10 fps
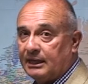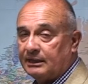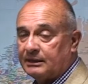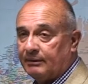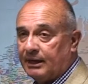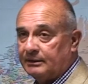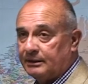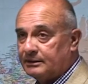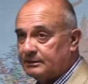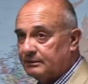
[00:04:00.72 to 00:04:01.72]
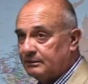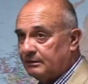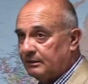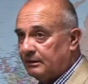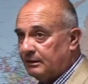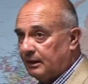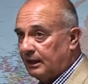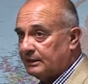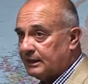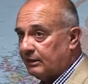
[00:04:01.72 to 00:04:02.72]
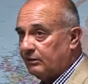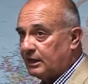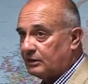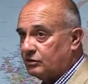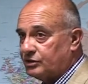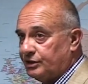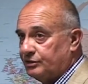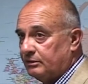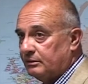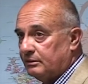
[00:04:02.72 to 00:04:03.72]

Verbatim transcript: el que estaba antes, el que sacaron el calzoncillo.